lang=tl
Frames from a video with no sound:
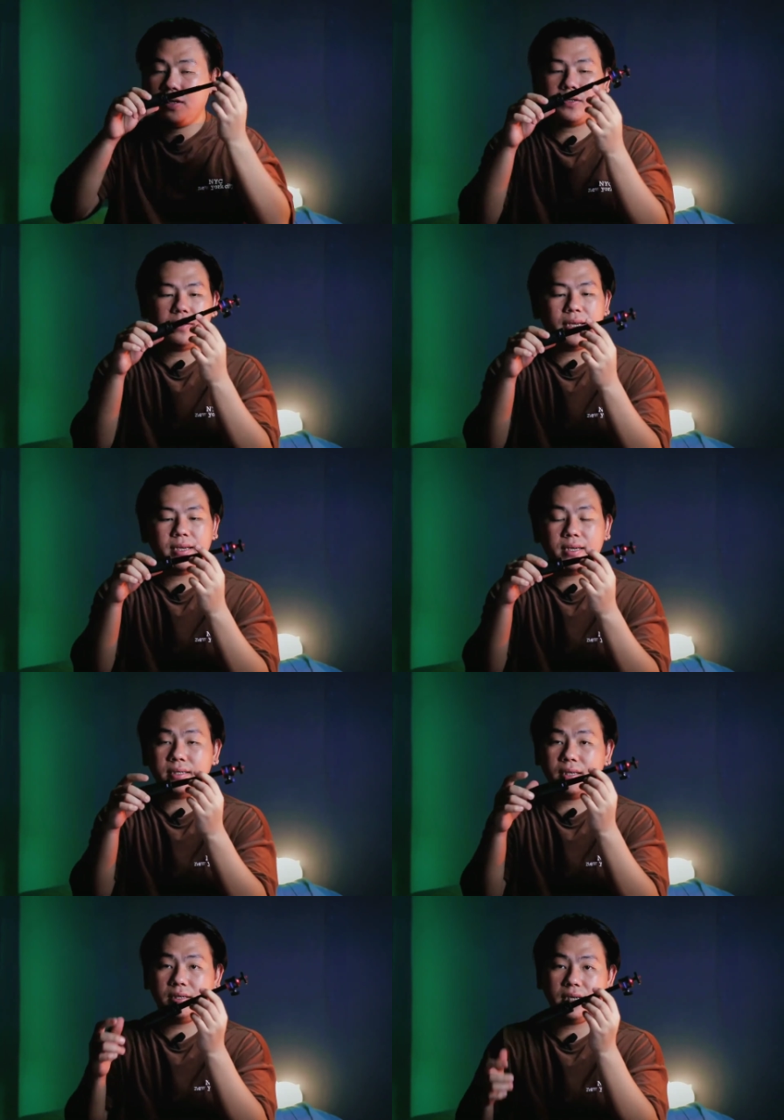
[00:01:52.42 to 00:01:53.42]
So, na
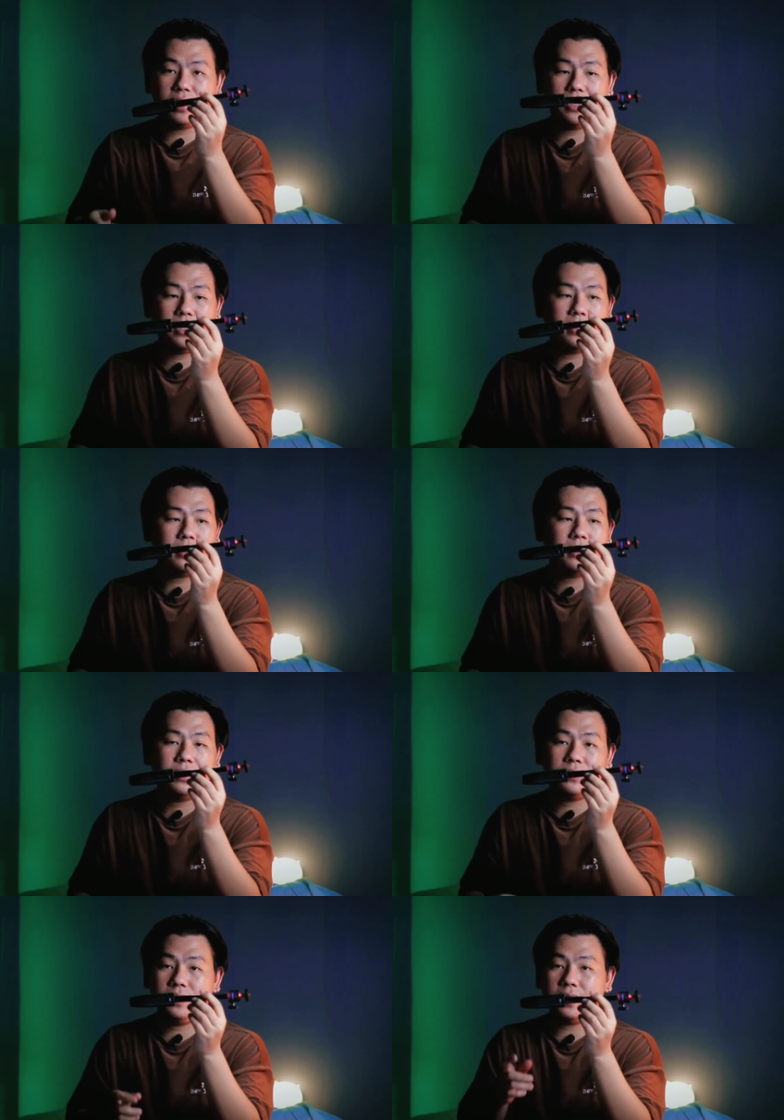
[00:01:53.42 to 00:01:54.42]
extend siya.
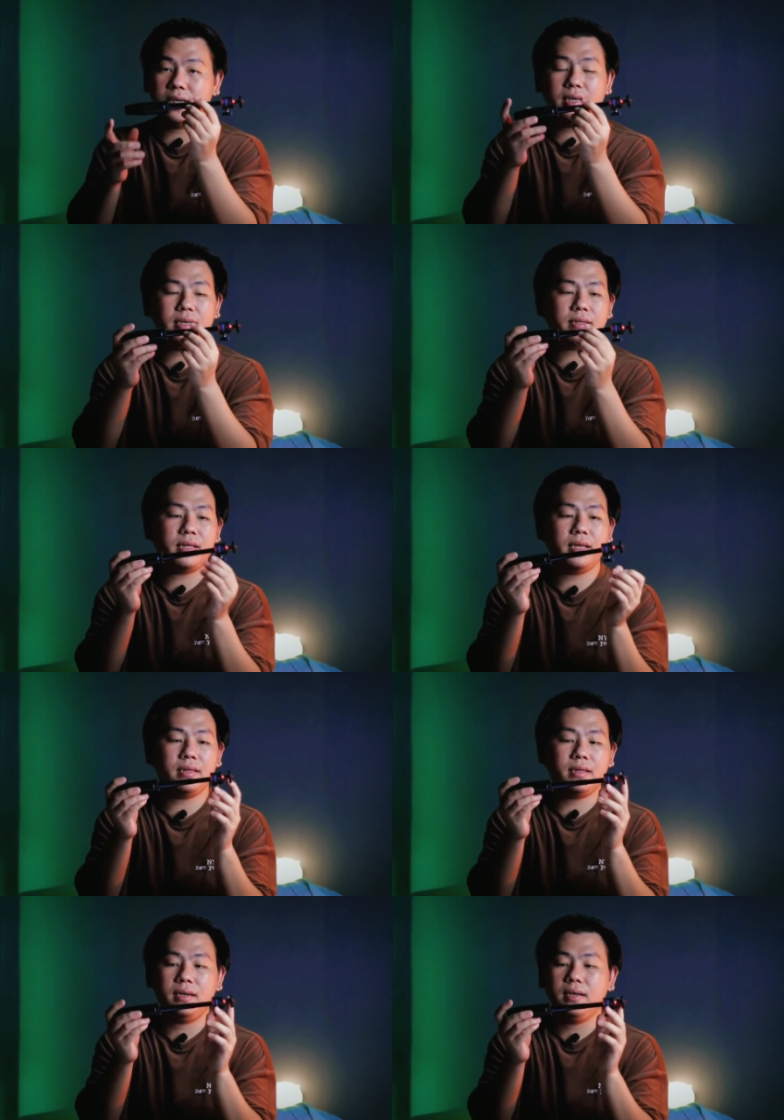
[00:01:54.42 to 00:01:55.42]
So, nagiging
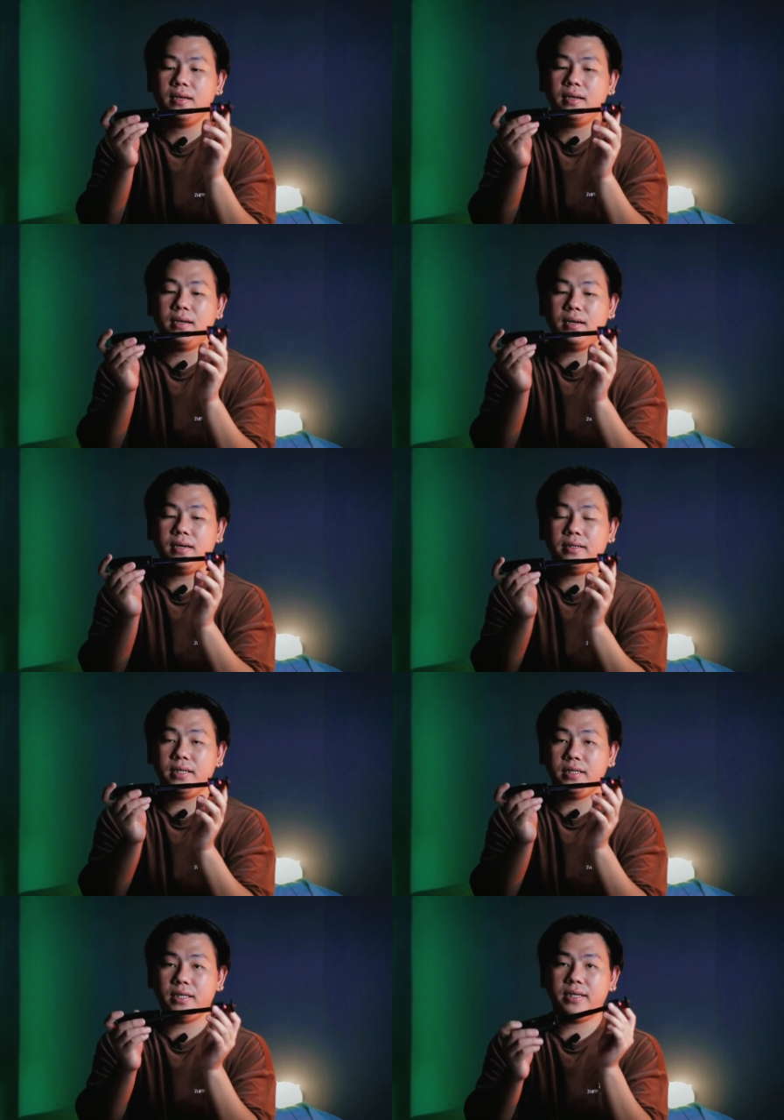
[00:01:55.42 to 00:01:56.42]
10 uh, ah,
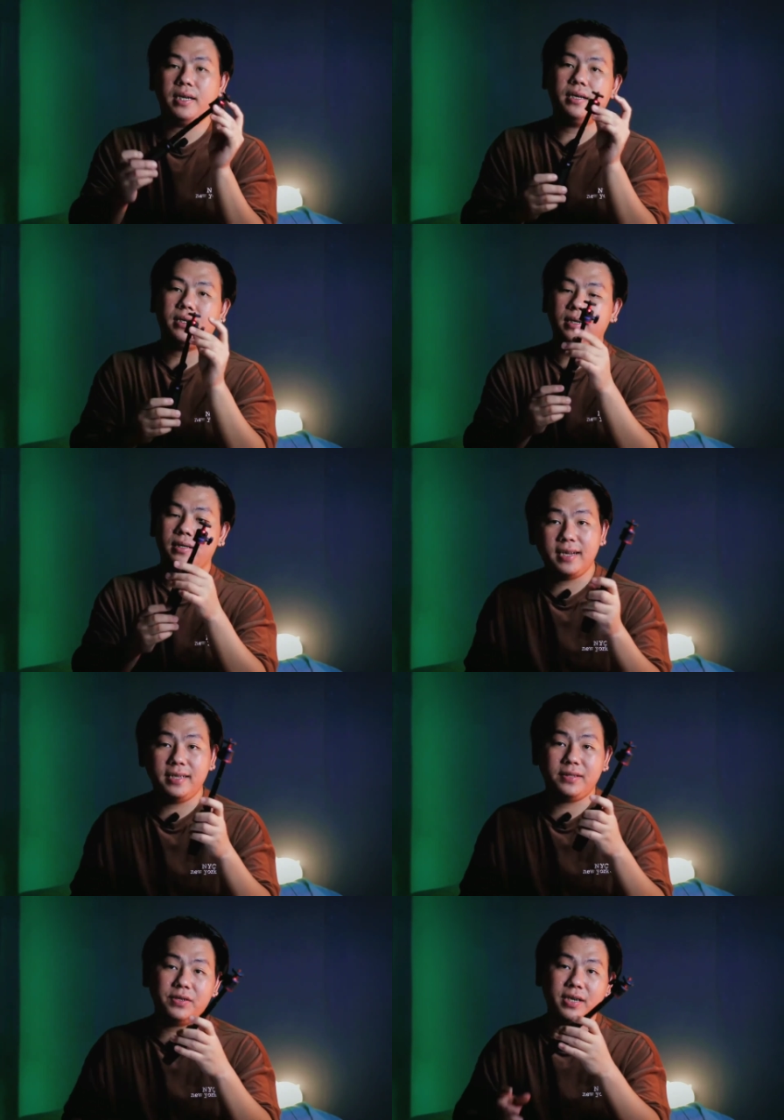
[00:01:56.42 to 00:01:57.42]
inches na siya. Uh,
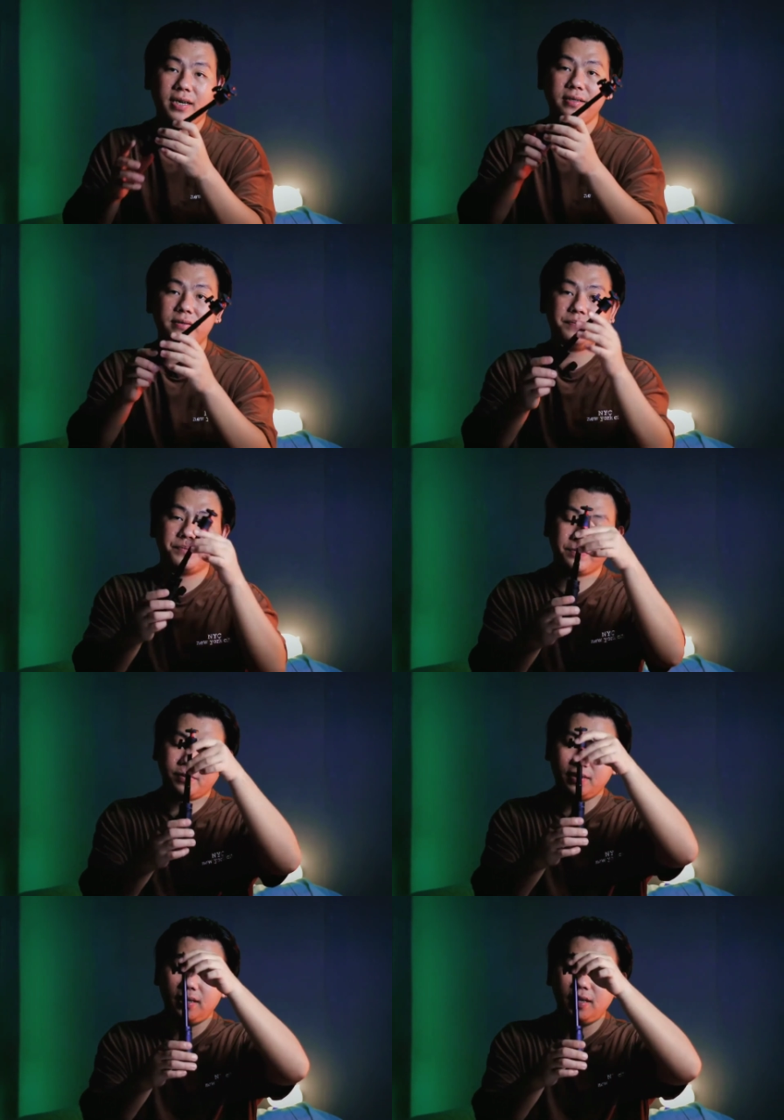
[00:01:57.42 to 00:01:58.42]
ito siya.
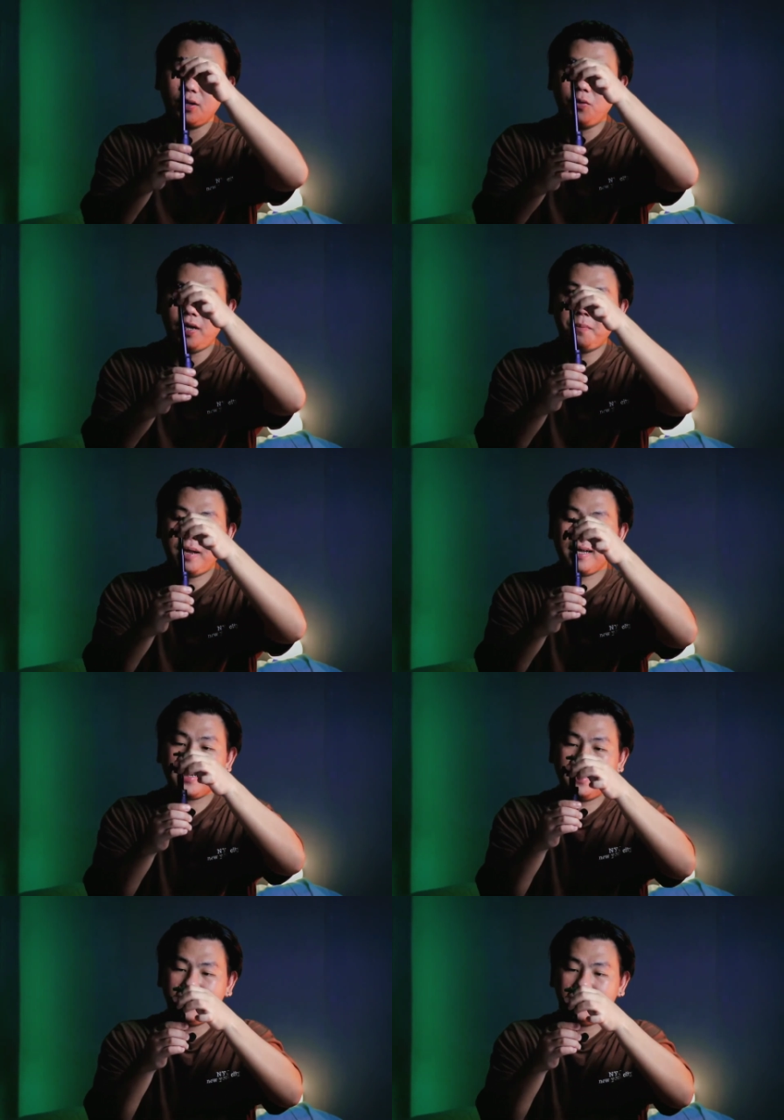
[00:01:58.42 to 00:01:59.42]
Kulay black.